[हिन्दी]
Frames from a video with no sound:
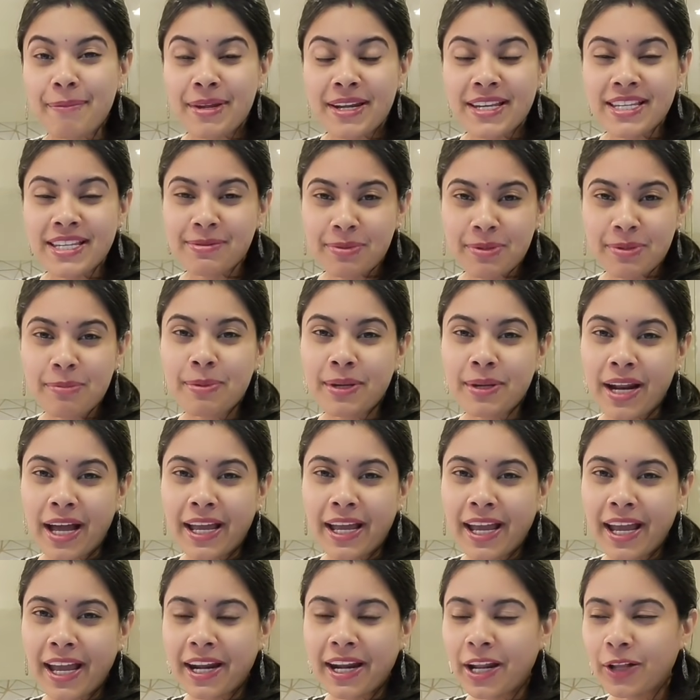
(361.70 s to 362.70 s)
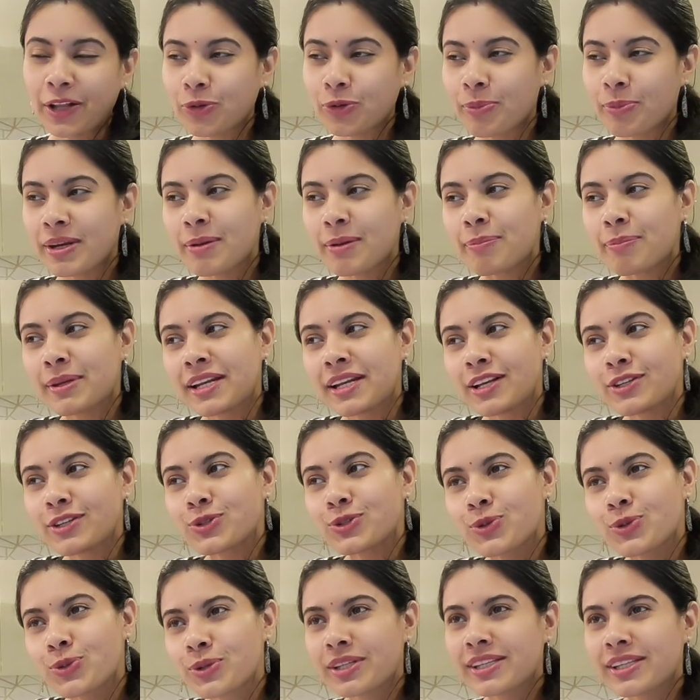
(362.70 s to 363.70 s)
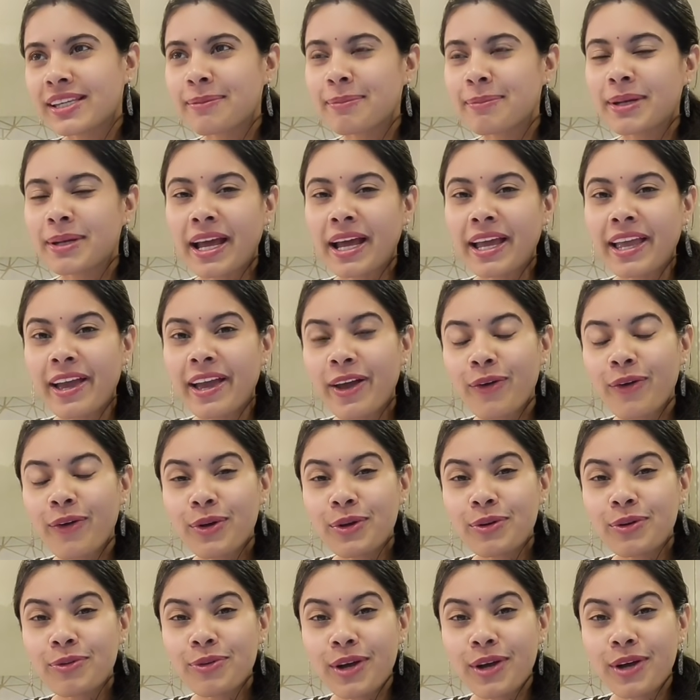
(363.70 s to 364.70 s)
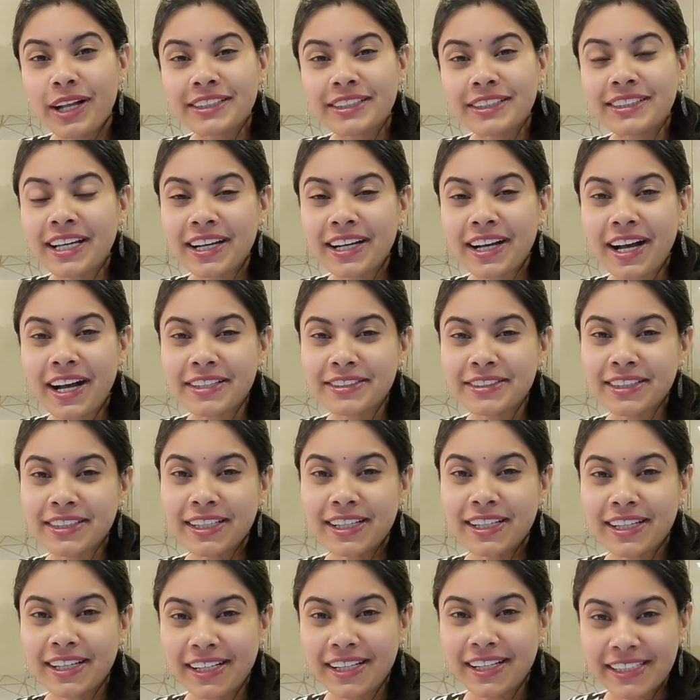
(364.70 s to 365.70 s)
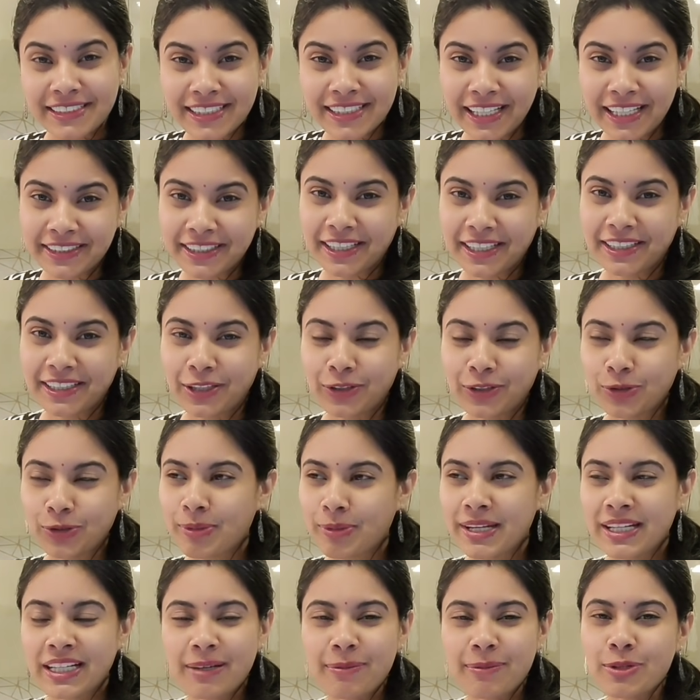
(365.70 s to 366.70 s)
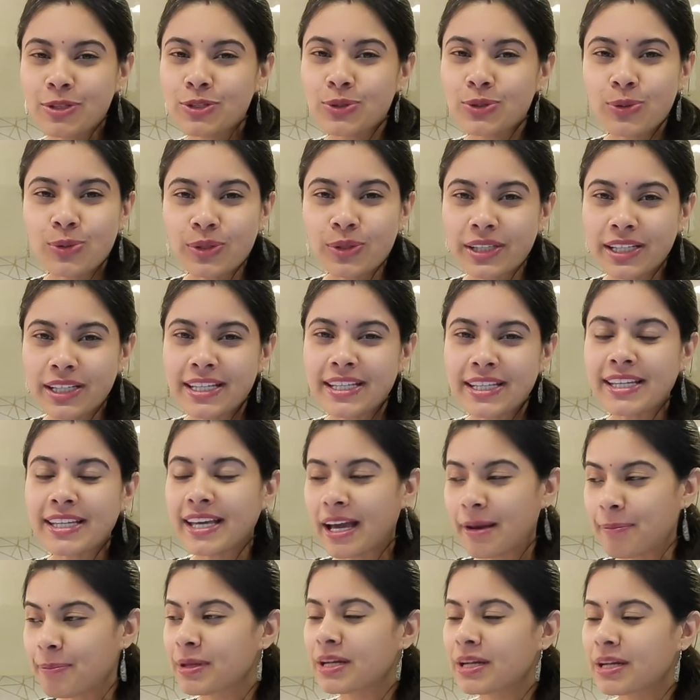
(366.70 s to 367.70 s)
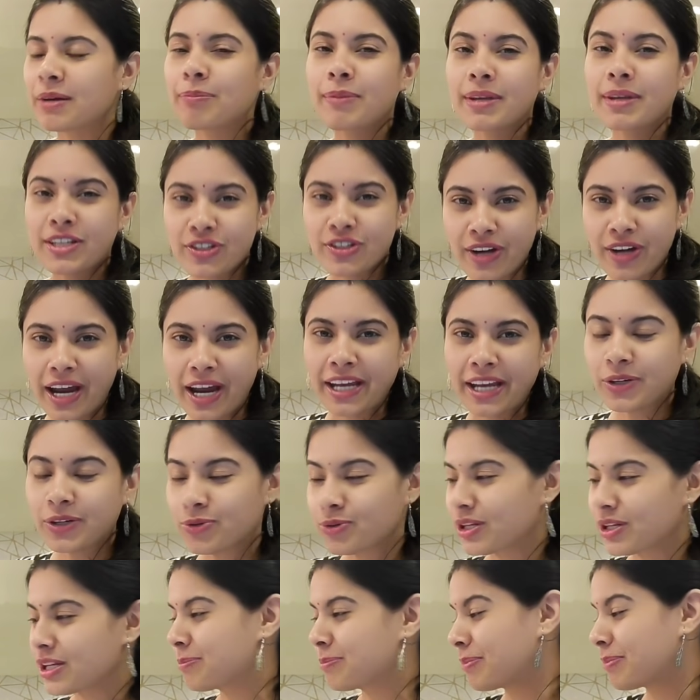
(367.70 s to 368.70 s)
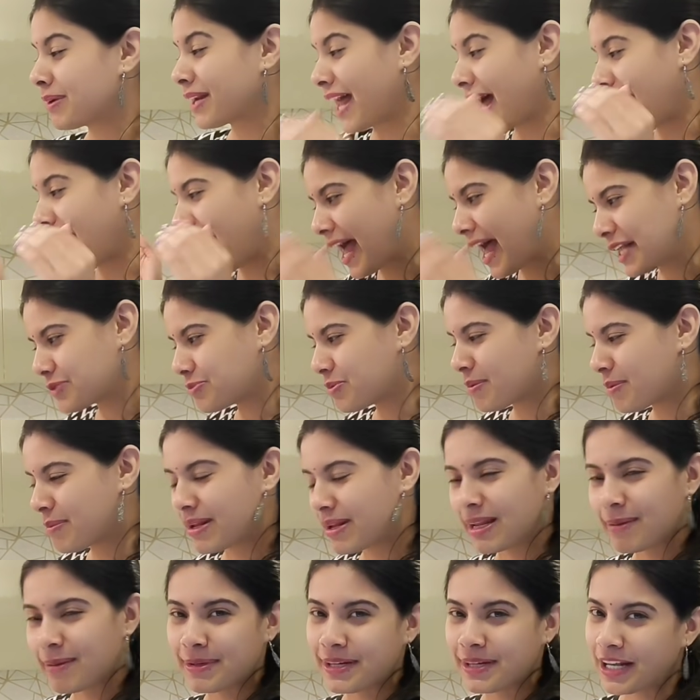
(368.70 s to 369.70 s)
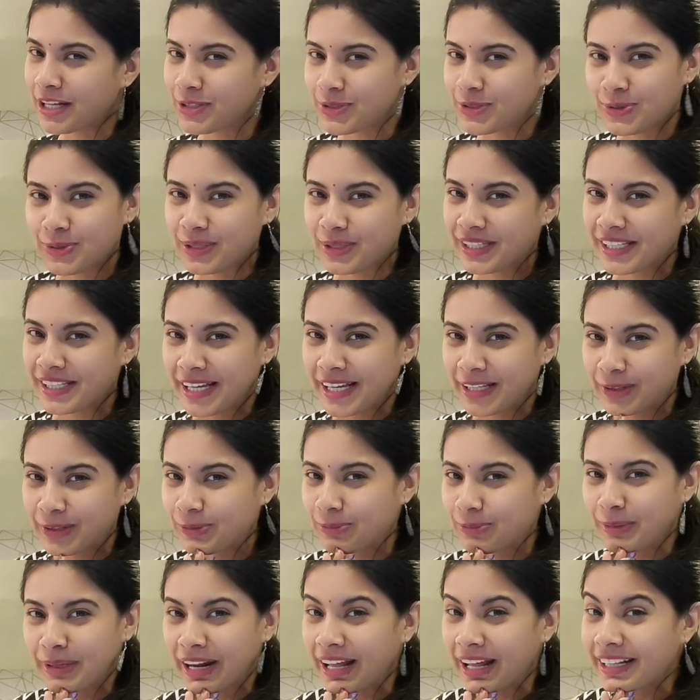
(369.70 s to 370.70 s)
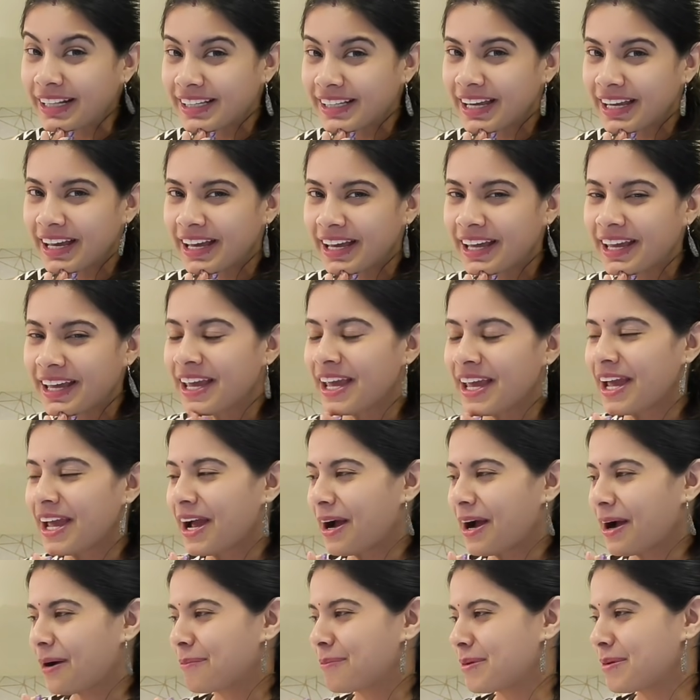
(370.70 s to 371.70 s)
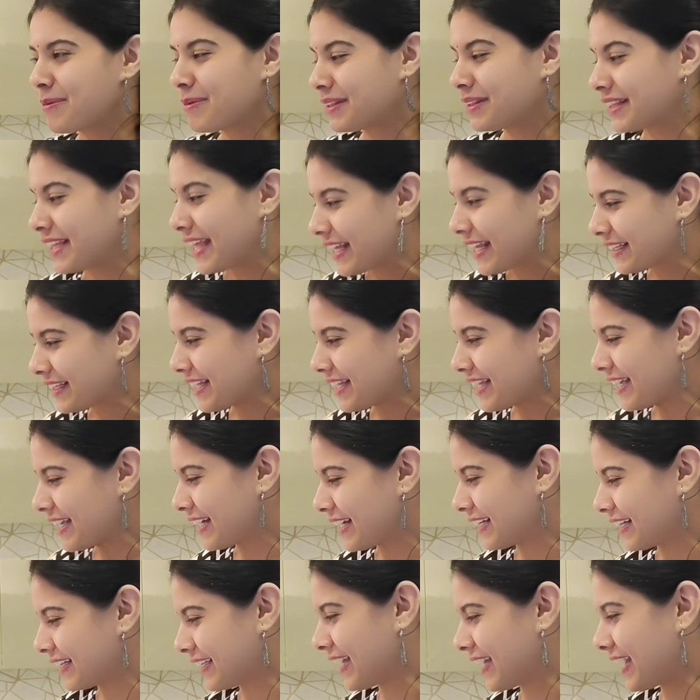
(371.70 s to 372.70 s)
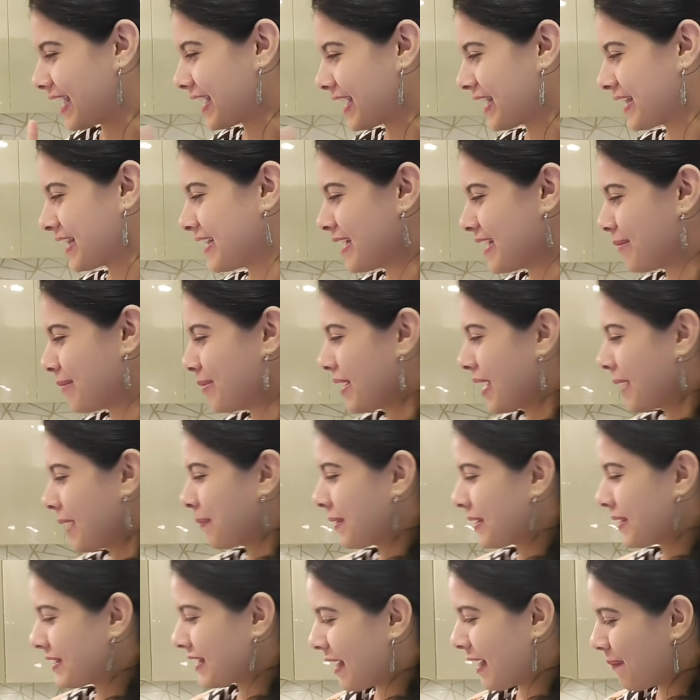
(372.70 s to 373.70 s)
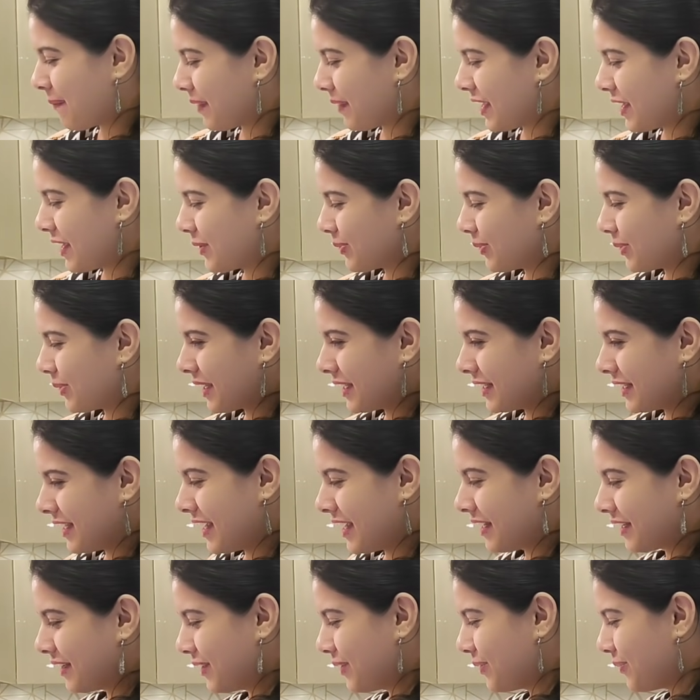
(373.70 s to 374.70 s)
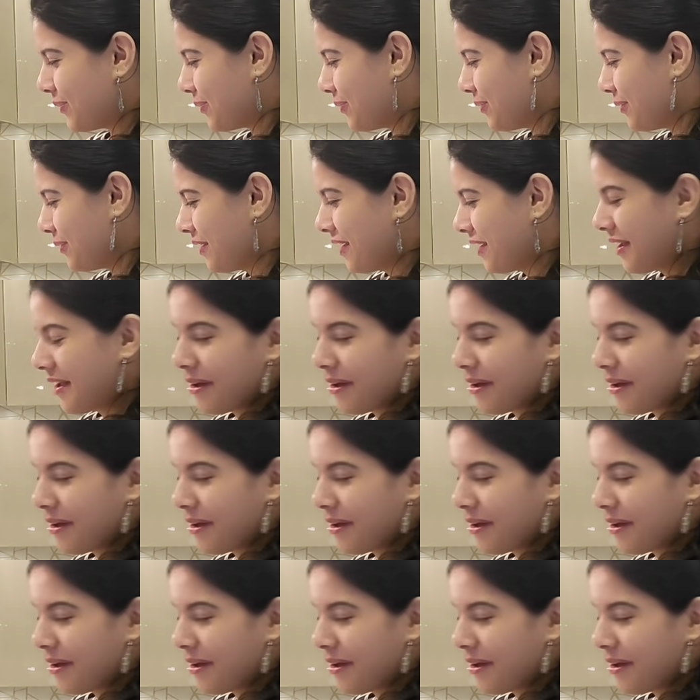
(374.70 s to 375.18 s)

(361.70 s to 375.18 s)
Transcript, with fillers: मैंने जब भी बनाया है ना तो मैंने बिना सोक किए बनाया है और वो अच्छा खासा गल जाता था तो मैंने कभी सोक नहीं किया है पर अब मैं ट्राई करूंगी पर आज भी मैंने बिना सोक किए तो बना दिया है अभी देखते हैं गलता है कि नहीं अभी आपके सामने खोल के देखती हूँ